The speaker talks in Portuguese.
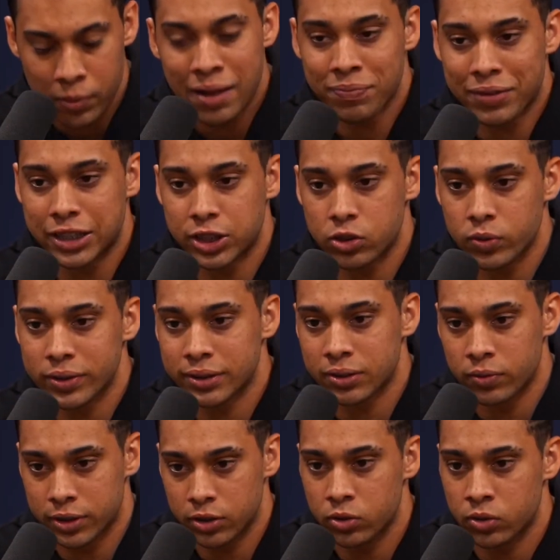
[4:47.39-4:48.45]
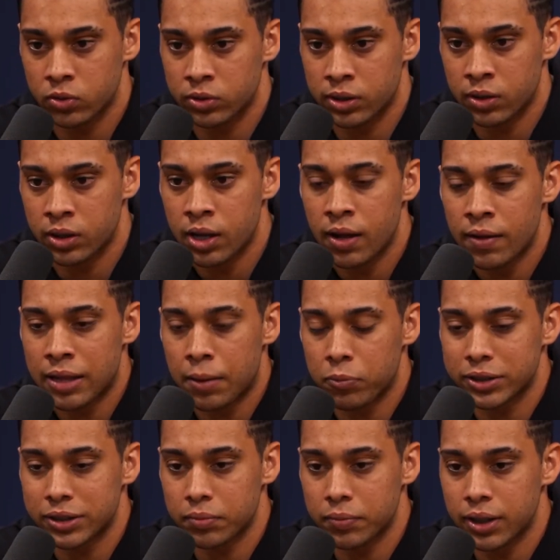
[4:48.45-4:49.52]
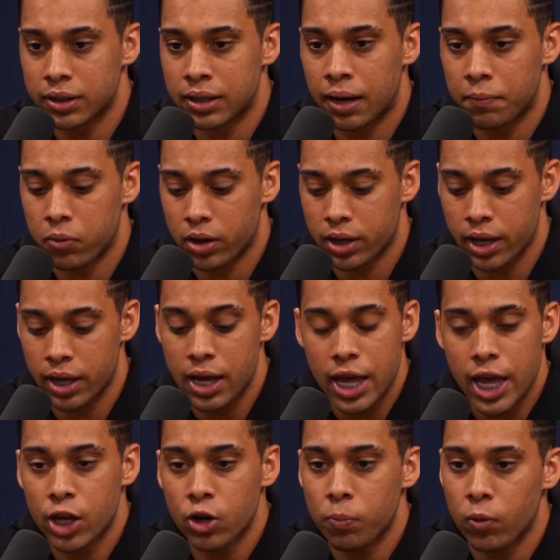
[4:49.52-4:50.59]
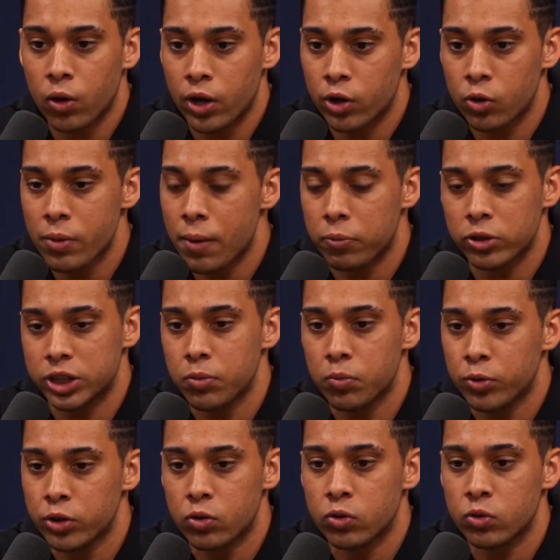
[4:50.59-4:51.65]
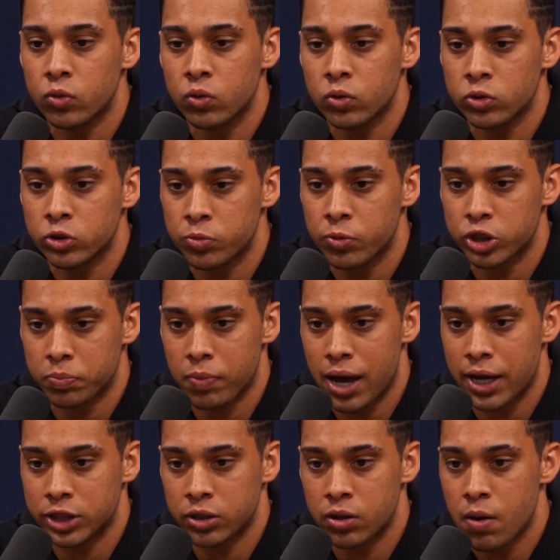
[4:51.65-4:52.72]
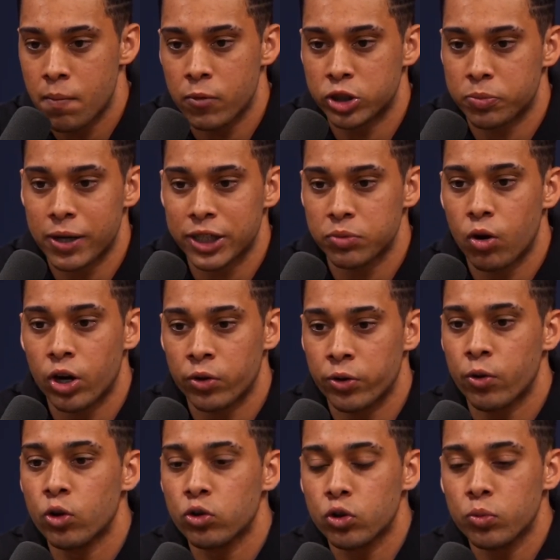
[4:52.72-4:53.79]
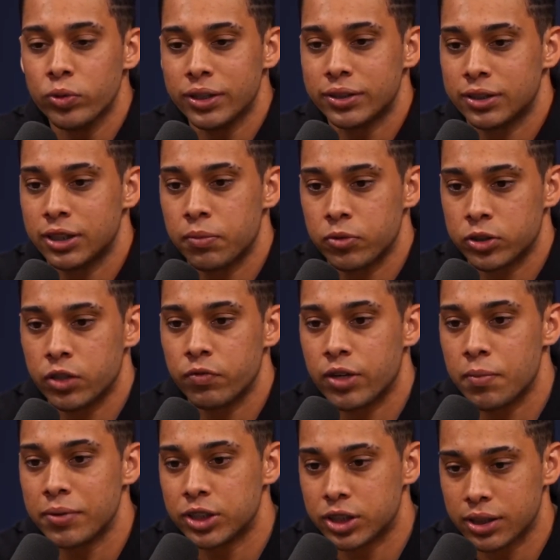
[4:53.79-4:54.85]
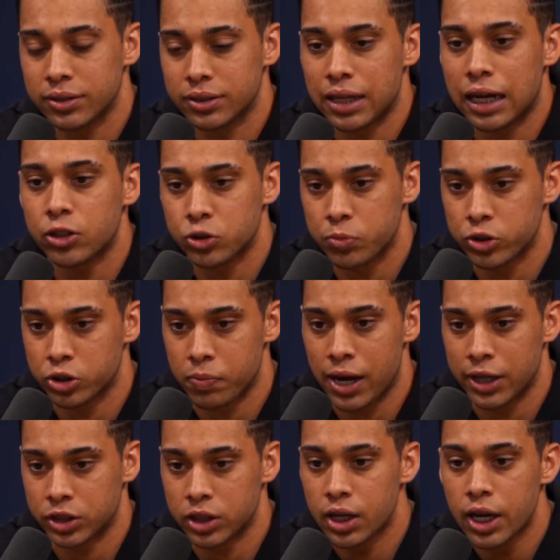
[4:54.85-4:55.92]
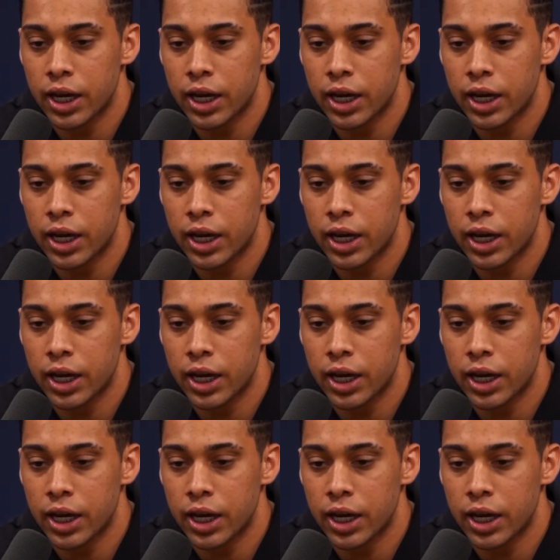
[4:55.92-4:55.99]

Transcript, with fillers: da instituição, sim do, da, da, Polícia Militar, porque eu não, eu não me aproximo muito do, dos meus pais. Meus pais moram em outro município, eu tive que me distanciar dos meus pais.